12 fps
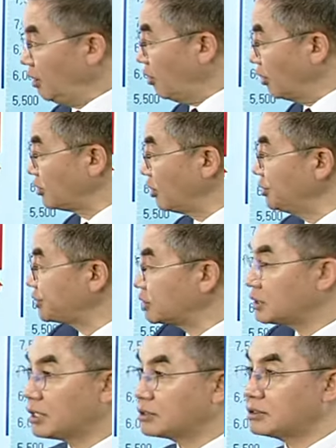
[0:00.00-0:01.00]
어떤
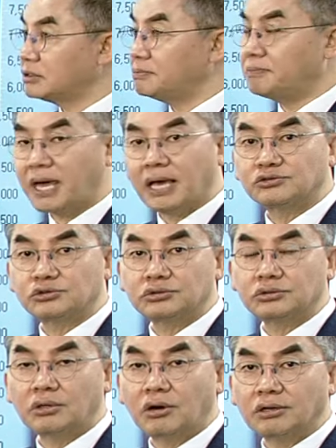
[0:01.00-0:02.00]
스타트
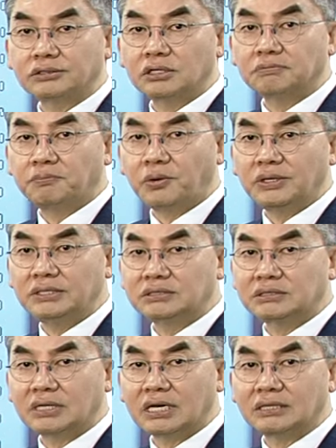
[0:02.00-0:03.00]
매수 어떤 포인트가